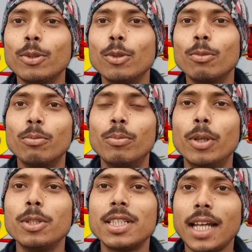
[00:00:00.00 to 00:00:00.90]
तो
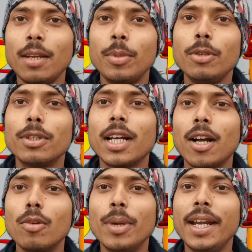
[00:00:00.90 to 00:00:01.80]
बहुत सारे व्यूअर
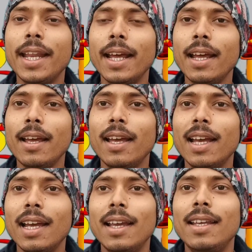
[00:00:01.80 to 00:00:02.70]
का कमेंट है
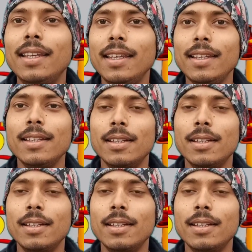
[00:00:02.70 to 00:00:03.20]
कि